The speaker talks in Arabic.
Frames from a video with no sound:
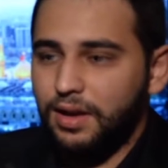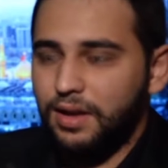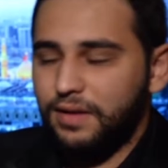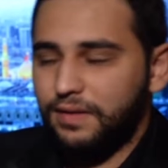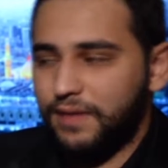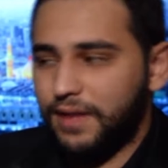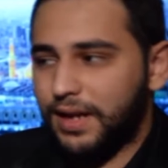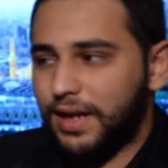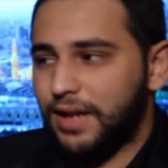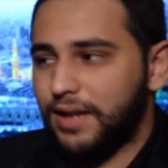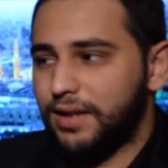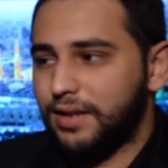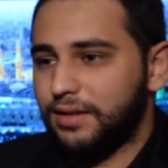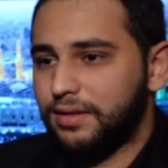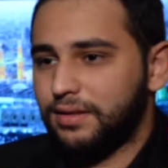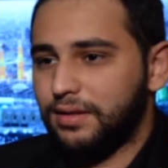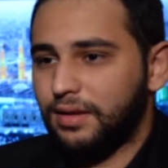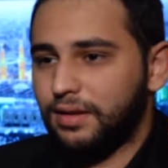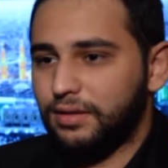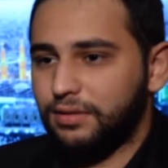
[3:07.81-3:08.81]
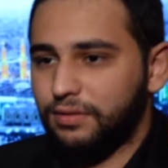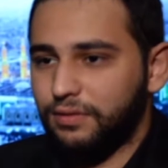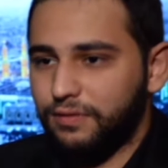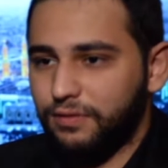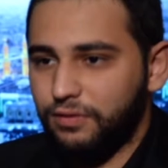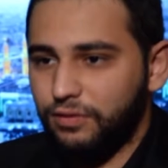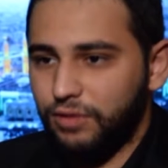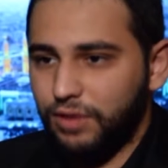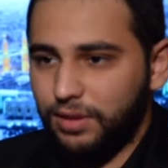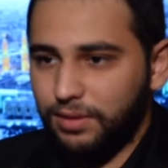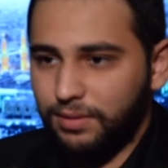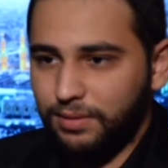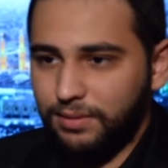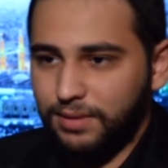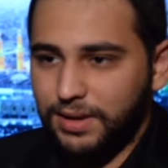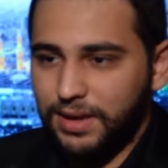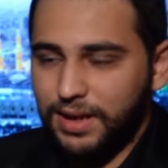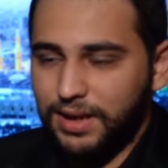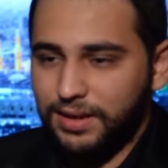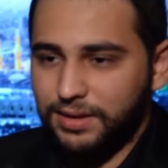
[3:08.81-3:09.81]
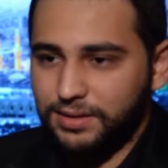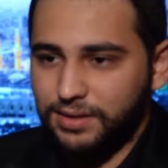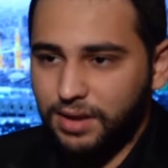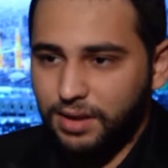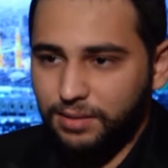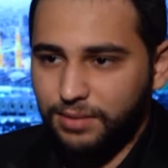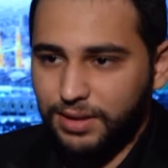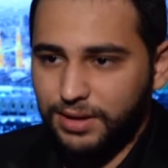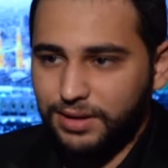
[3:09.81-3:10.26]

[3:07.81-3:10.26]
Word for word: فكانت طفوله بالبدايه صعبه